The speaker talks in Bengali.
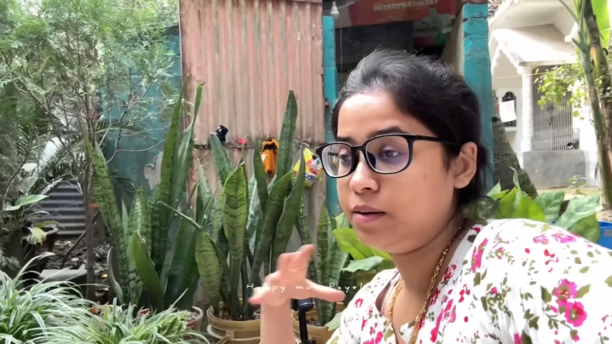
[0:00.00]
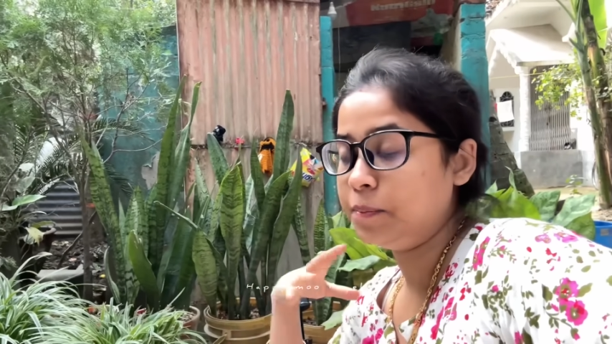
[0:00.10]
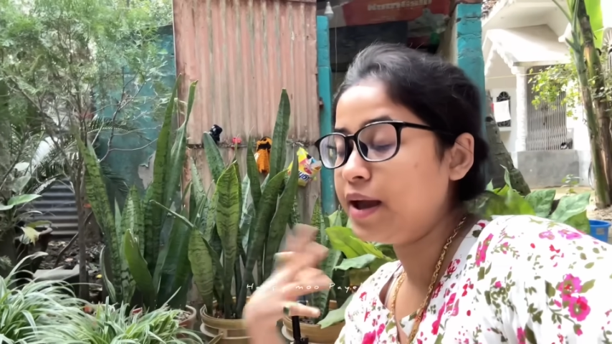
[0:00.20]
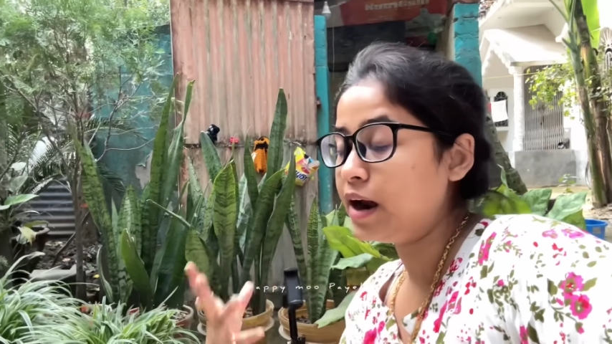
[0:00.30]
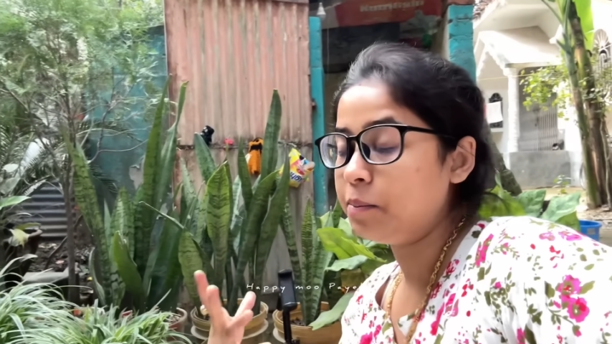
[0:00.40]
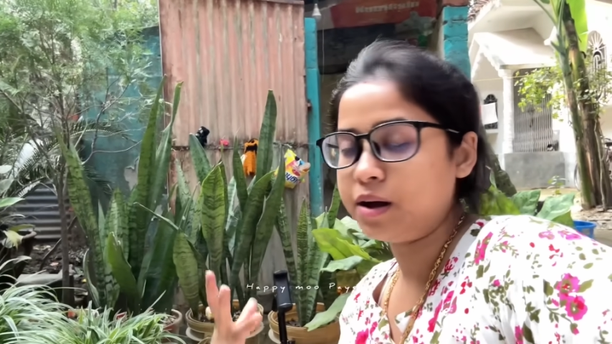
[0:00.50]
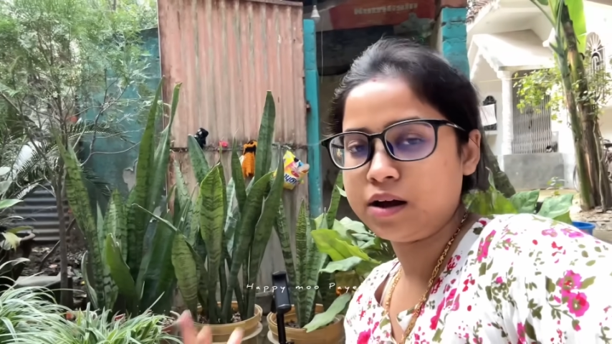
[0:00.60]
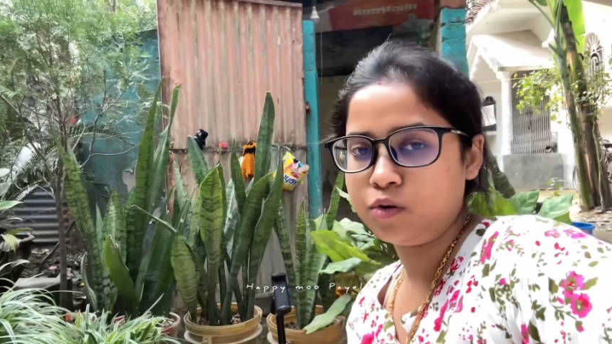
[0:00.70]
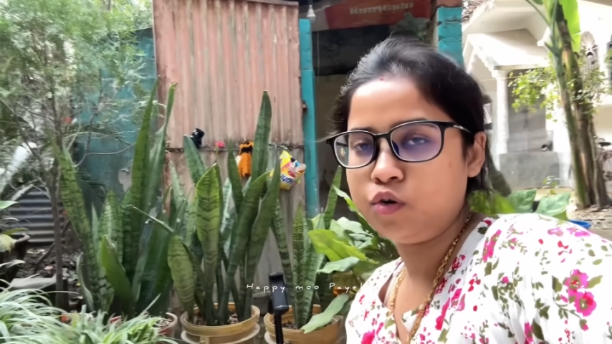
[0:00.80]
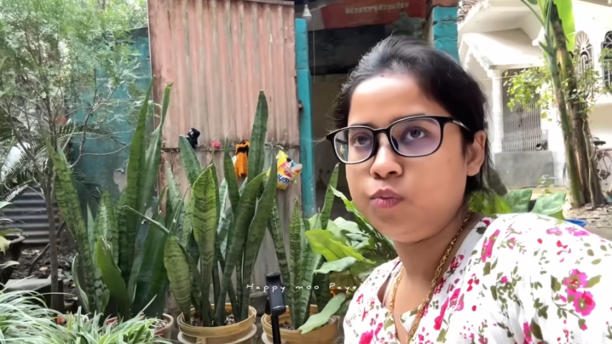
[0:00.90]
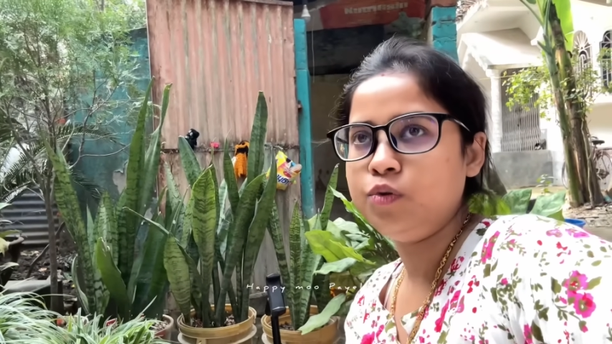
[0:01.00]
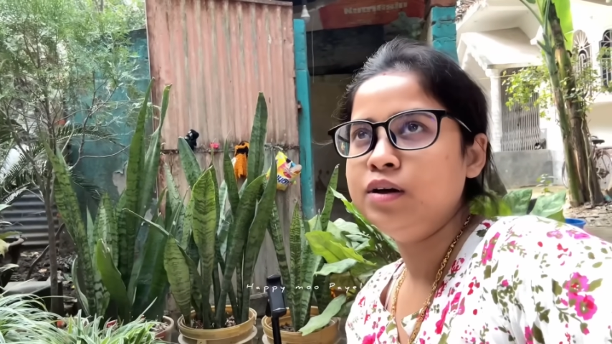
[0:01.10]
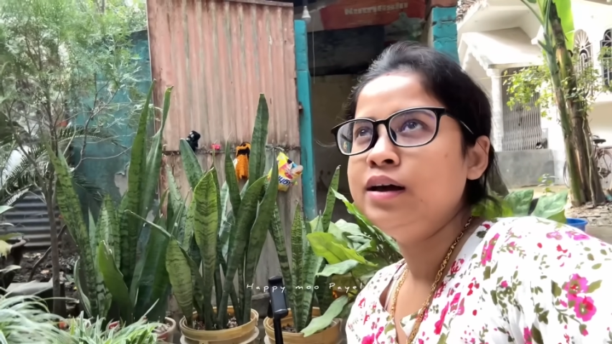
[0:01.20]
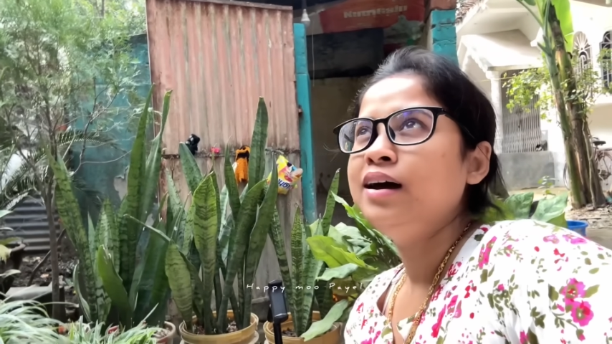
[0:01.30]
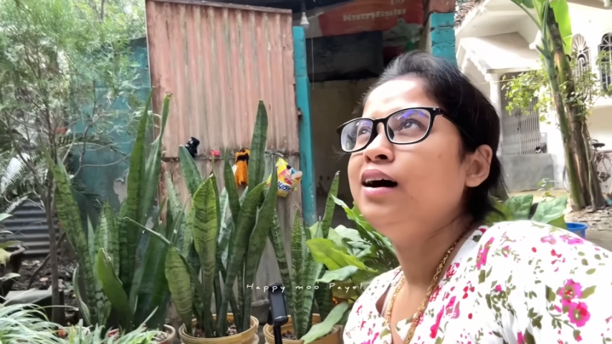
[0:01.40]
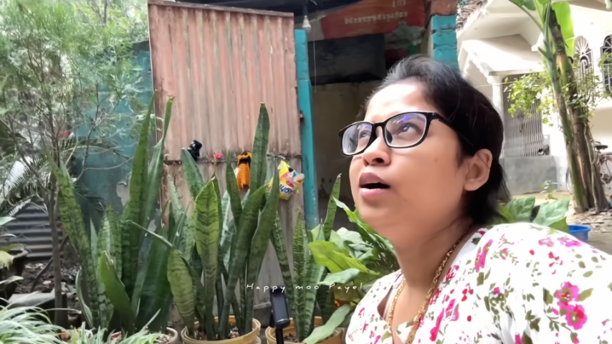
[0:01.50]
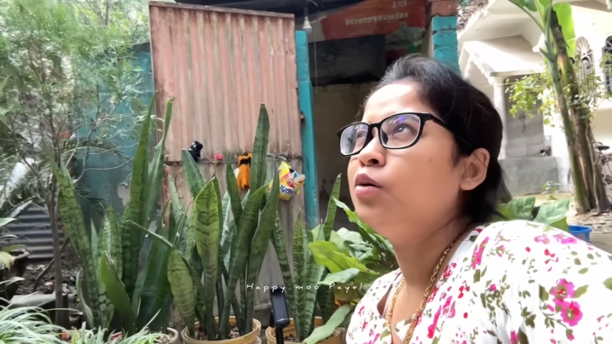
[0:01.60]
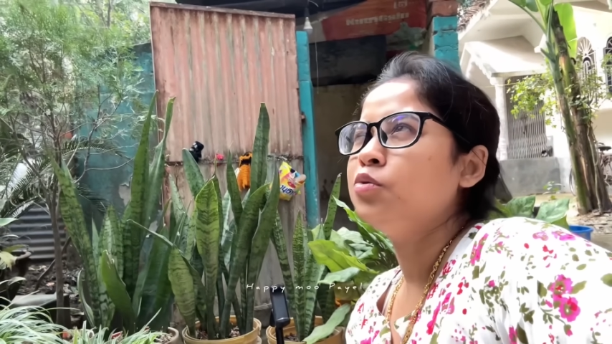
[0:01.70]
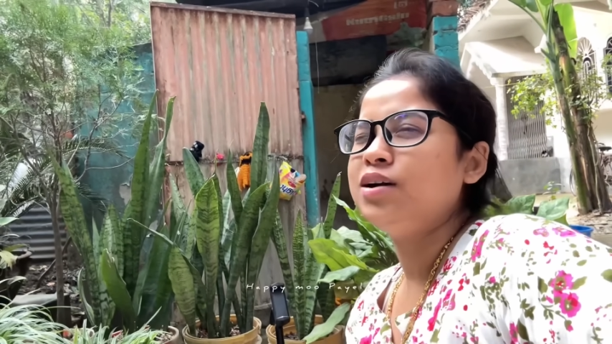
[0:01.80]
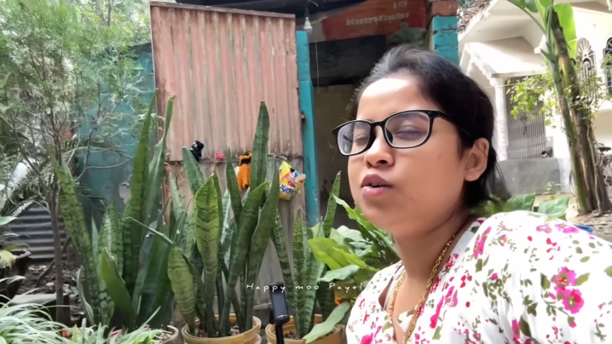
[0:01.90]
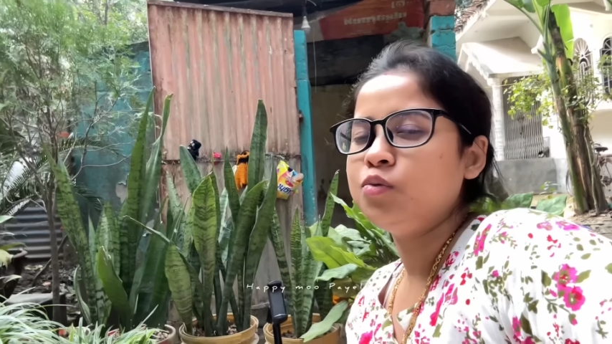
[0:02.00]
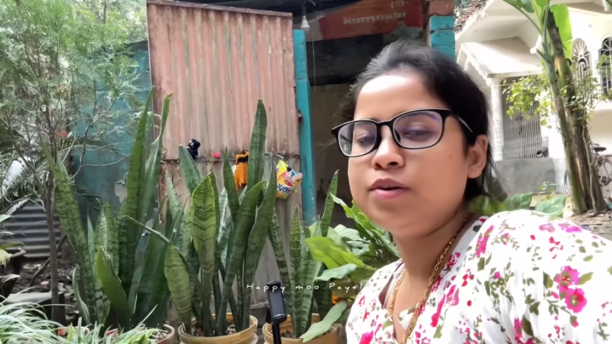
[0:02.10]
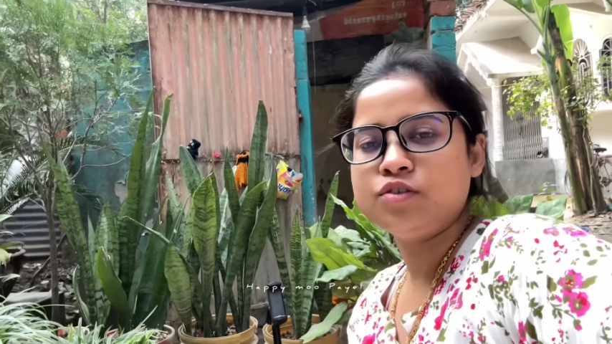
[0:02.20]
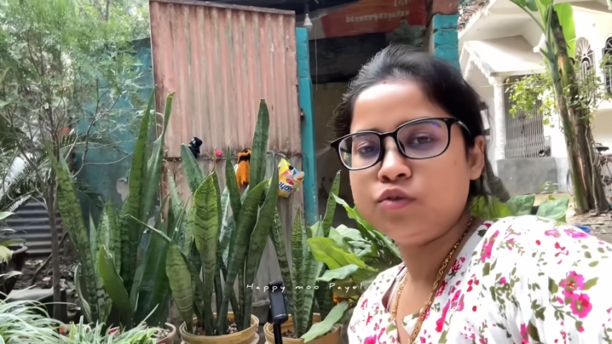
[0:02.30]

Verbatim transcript: পেয়ারা মাখা করব ওখানে খুব বেশি